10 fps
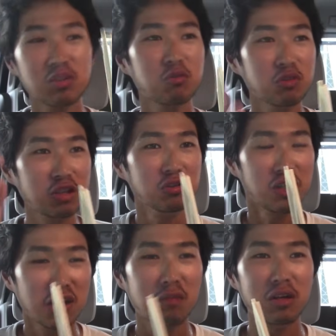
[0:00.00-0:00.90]
この後で
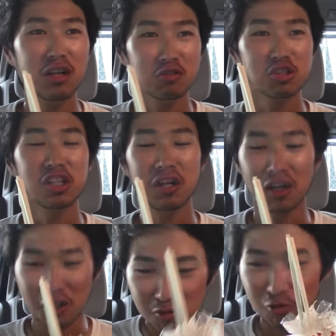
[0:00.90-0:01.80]
カメラ閉じてか
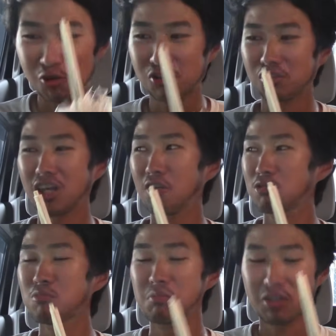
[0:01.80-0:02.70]
らね、美味しくいただこ
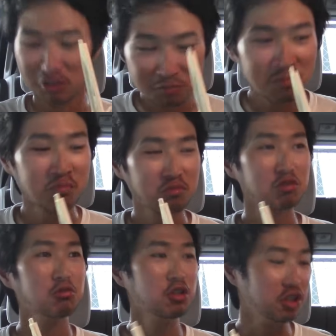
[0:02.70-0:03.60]
うと思います。
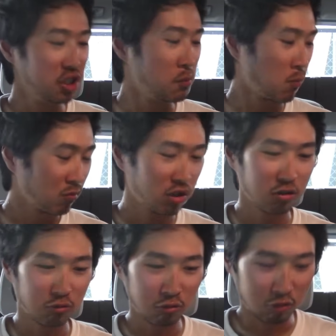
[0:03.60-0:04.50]
ということでね、
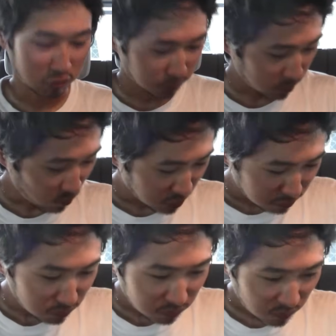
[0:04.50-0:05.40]
あ
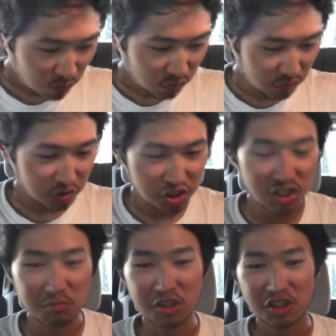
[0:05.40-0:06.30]
のー、ち
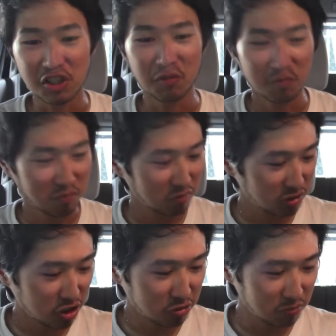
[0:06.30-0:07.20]
なみに、
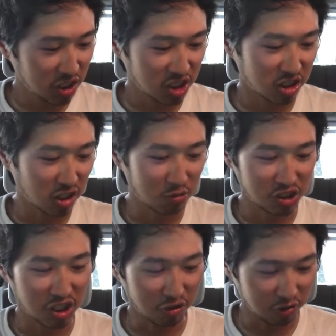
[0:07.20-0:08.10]
最初見えちゃったかもし
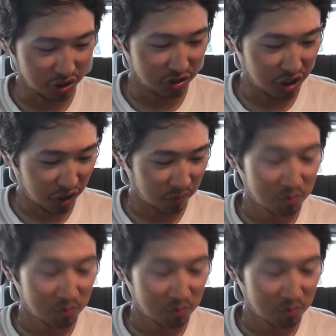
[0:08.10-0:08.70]
れないけどですね